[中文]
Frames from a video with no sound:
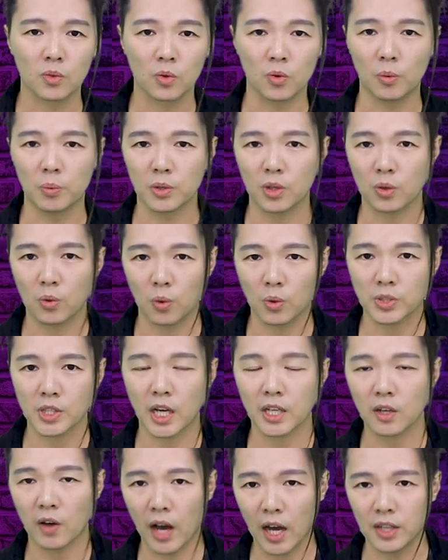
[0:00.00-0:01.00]
我们的国
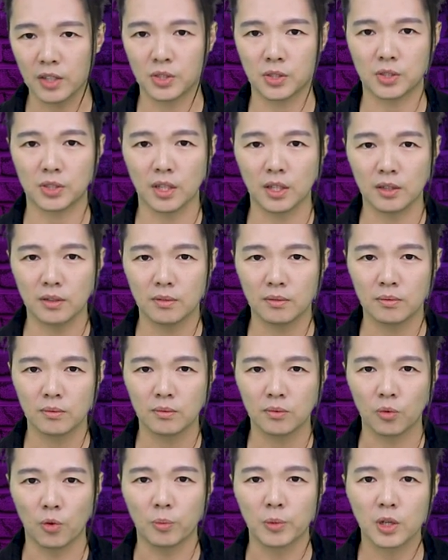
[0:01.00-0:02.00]
家要爱神。”
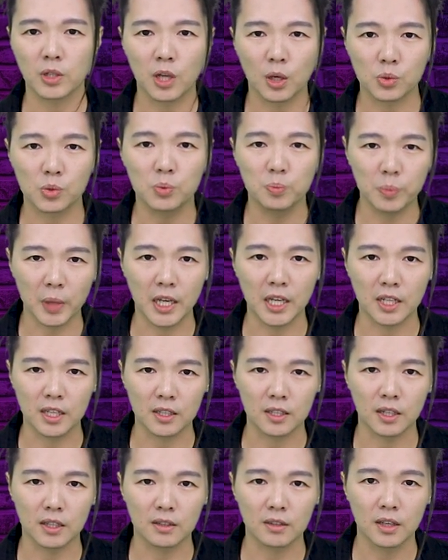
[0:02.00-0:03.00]
我们要告诉每
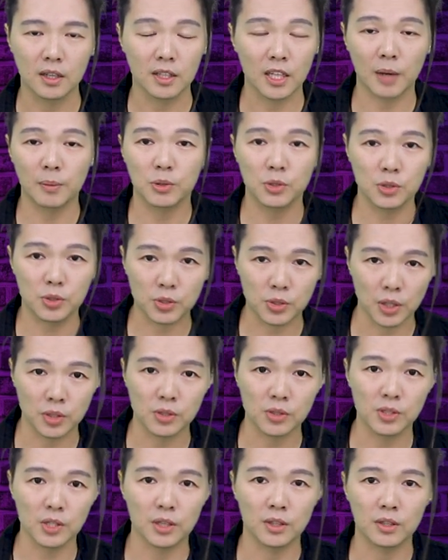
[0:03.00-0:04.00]
个人，他们是
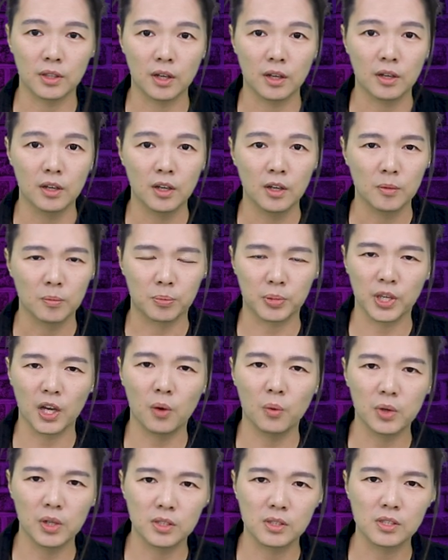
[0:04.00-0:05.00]
神圣的，不
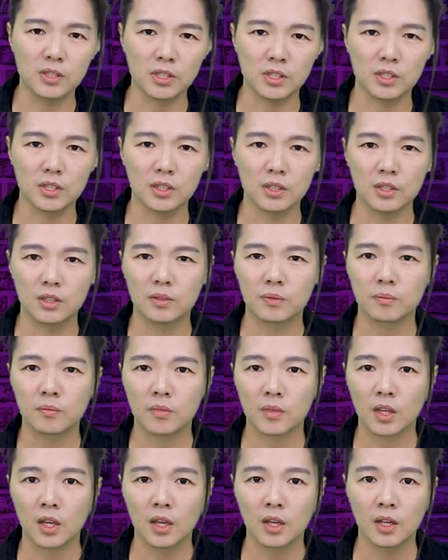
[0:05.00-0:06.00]
要为了自己的，
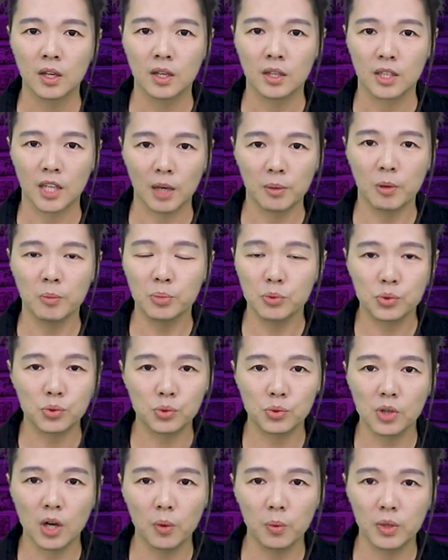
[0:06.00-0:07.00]
他们不
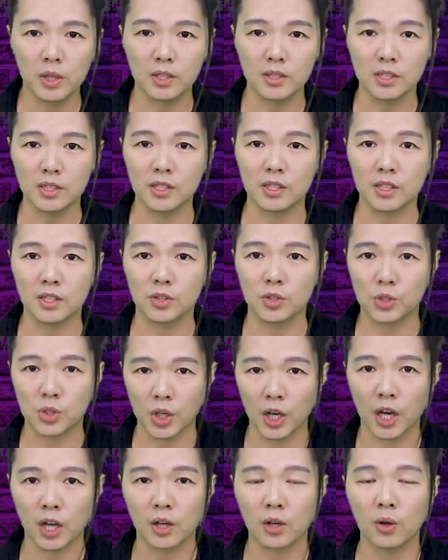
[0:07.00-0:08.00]
需要为了自己的
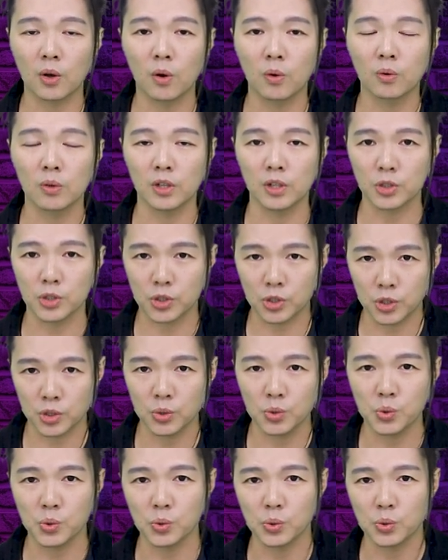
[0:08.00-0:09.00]
成功而
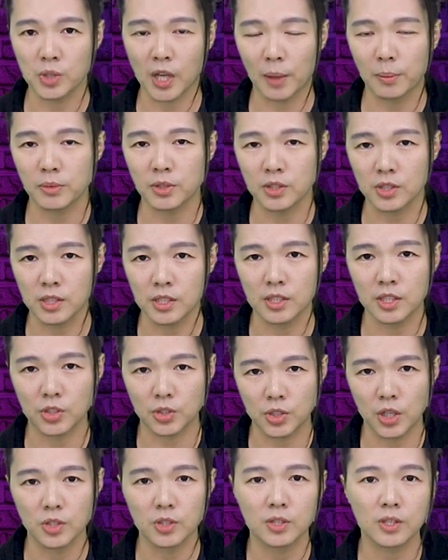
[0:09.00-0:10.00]
失去他们的自己的
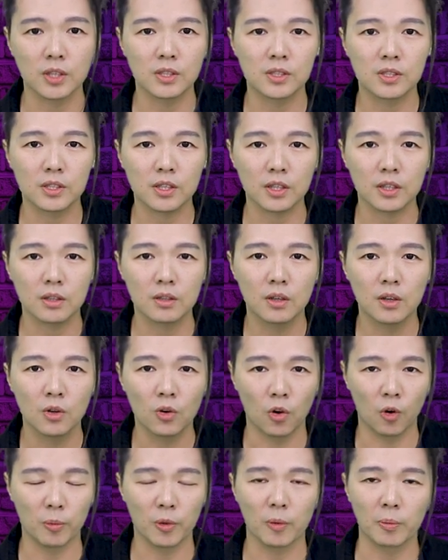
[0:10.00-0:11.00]
神圣性。
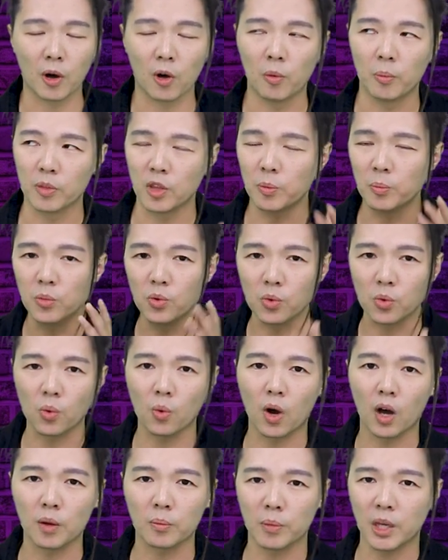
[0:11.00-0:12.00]
我们要把我们的目
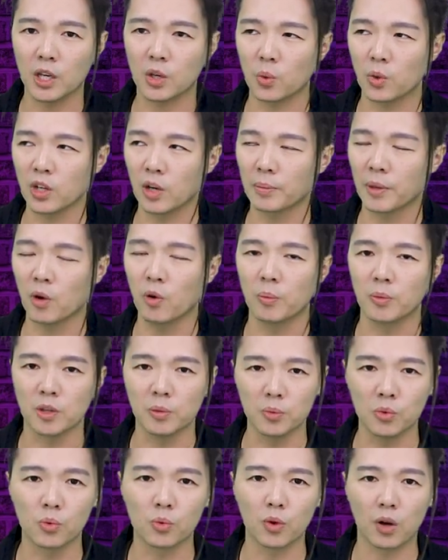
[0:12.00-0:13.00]
光，美国人要把我们
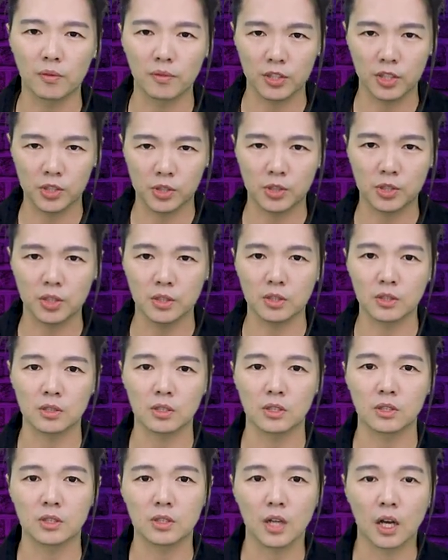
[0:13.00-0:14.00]
的目光放在神的
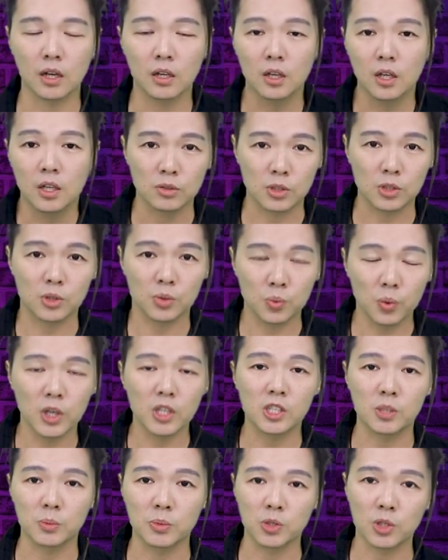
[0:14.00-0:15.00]
身上。这是
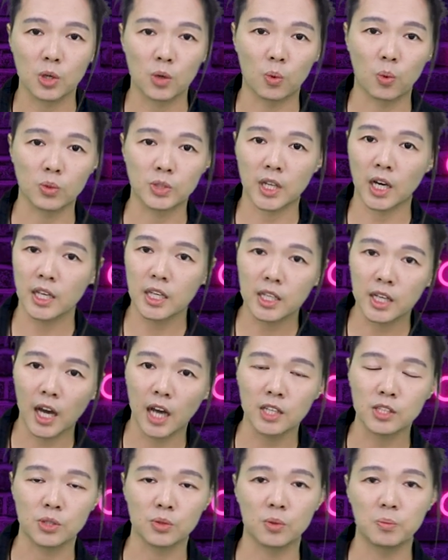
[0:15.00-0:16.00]
为什么这个国家一
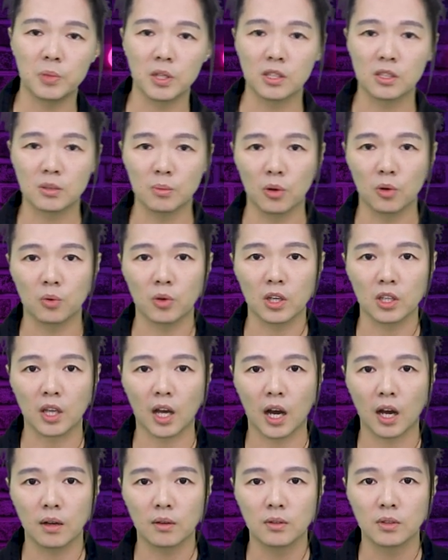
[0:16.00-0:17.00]
开始会变这么伟
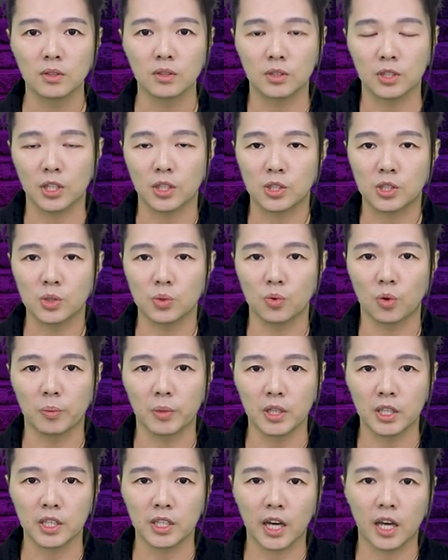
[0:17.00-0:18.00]
大？这也是我
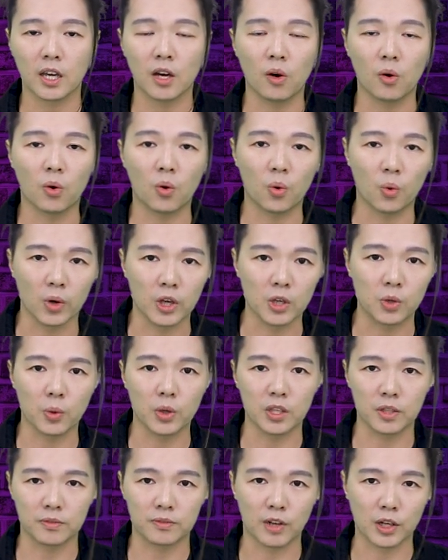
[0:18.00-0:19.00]
们应该要回
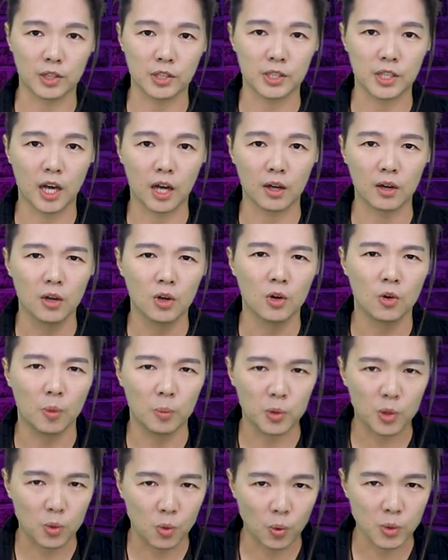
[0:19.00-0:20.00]
归的方向。
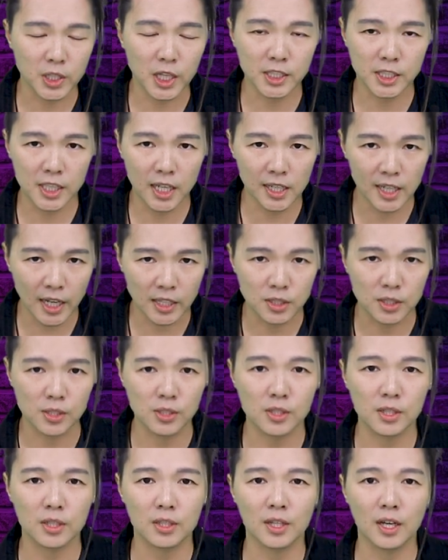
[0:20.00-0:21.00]
我们的国家现在烂
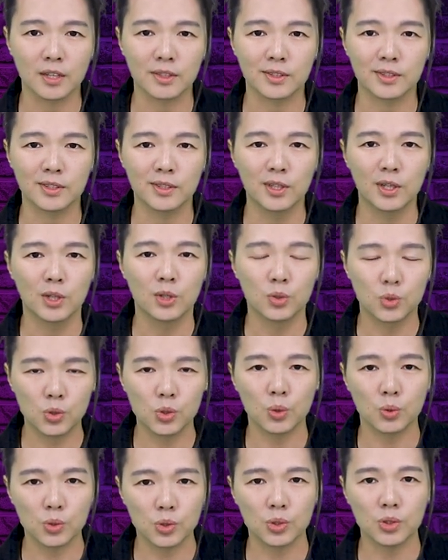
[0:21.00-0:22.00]
成这个样子，
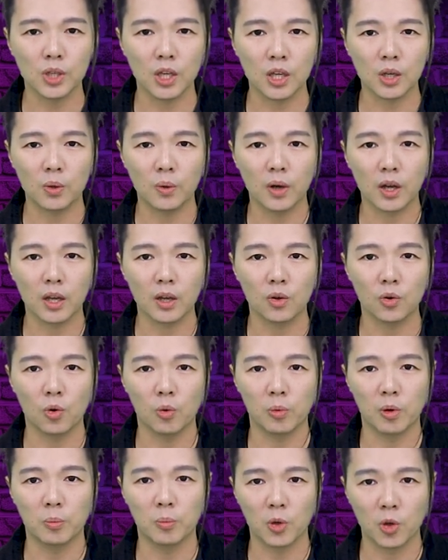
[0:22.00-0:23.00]
就是因为
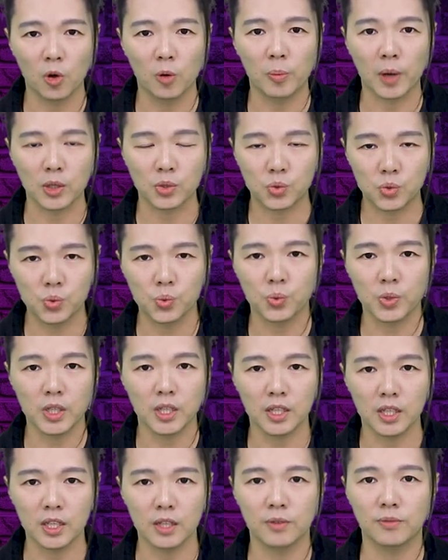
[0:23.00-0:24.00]
我们没有把注
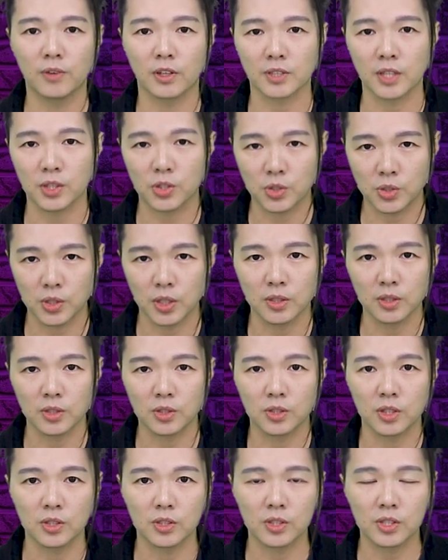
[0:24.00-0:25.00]
意力放在神
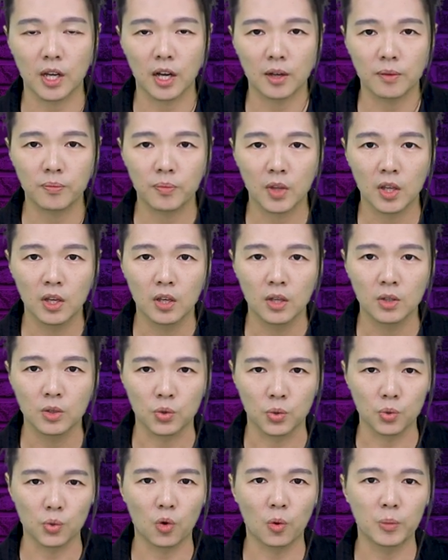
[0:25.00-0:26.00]
的身上。
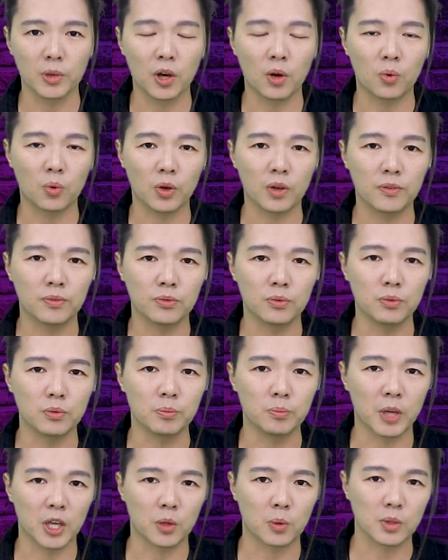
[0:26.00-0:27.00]
如果我们要回
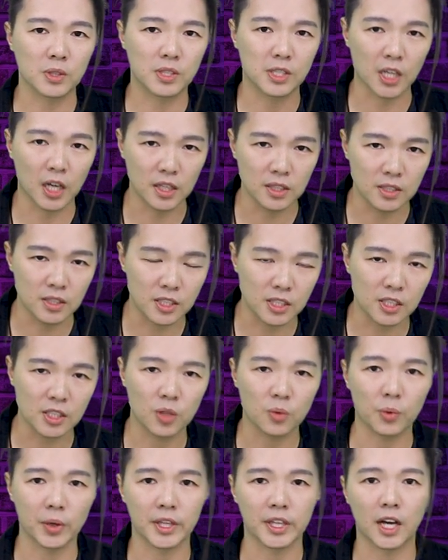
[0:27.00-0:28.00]
复美国曾经
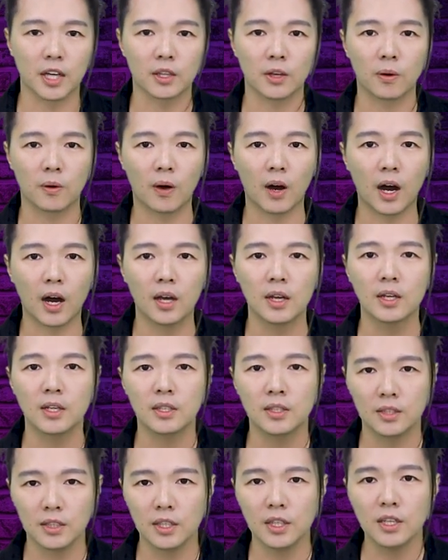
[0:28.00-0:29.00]
的伟大的话，
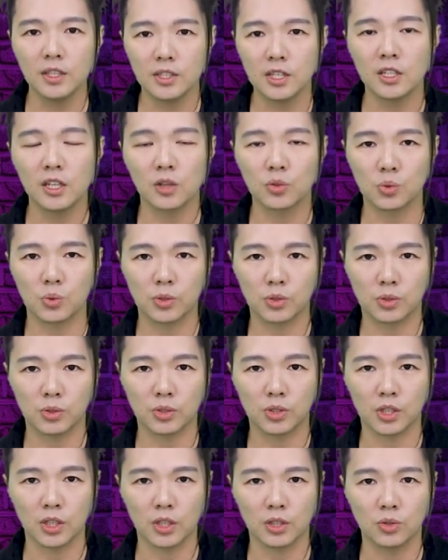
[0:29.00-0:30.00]
第一件要做的
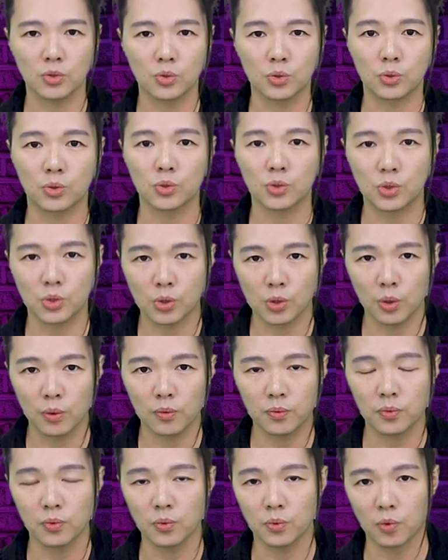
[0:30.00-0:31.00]
事情就是
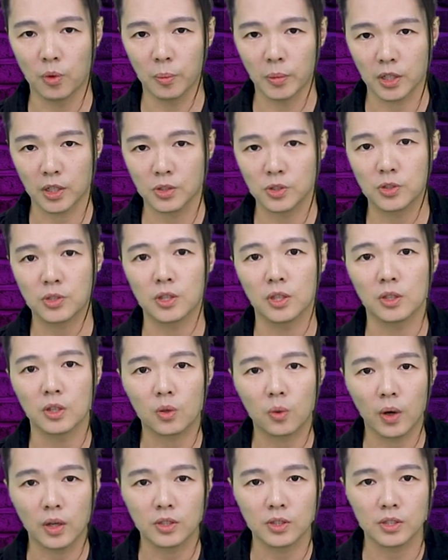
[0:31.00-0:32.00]
修复我们跟神
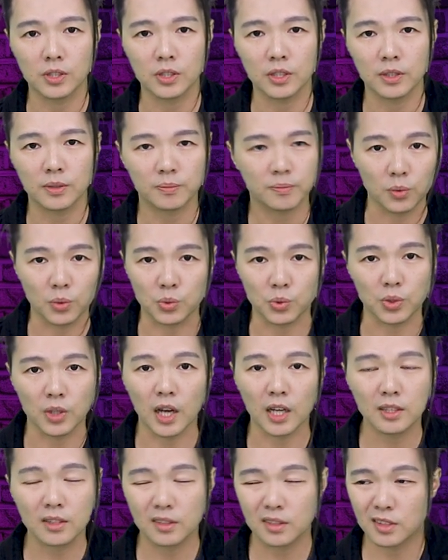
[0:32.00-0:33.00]
的关系。我觉得
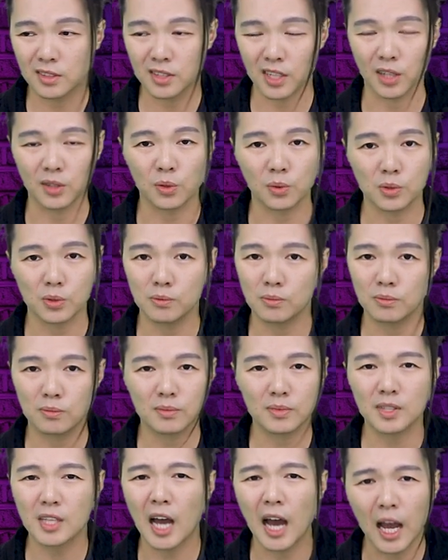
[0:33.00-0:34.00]
他讲的东西
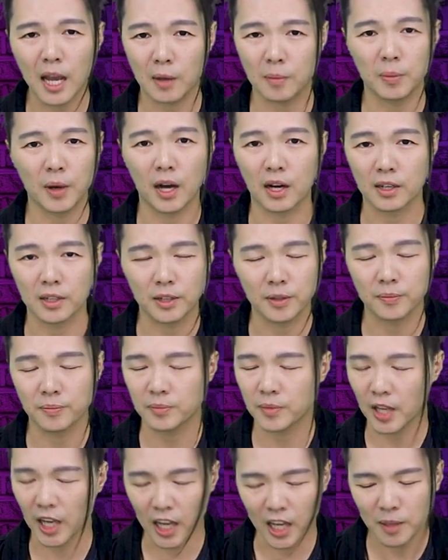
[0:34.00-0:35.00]
太棒
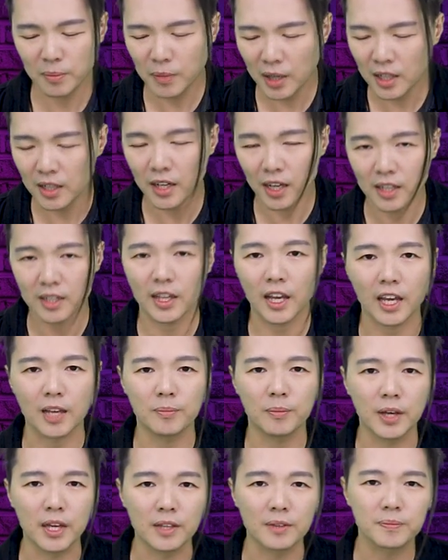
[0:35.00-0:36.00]
了，Amen and
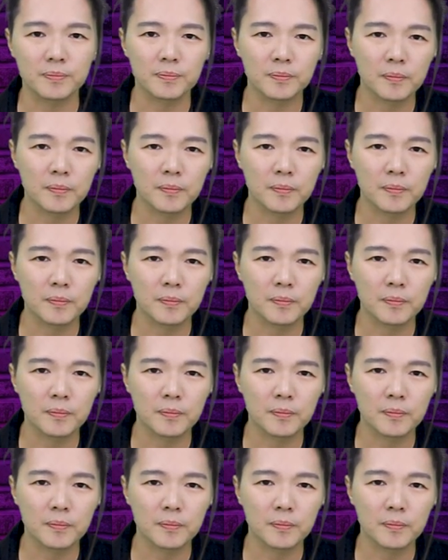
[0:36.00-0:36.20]
Amen。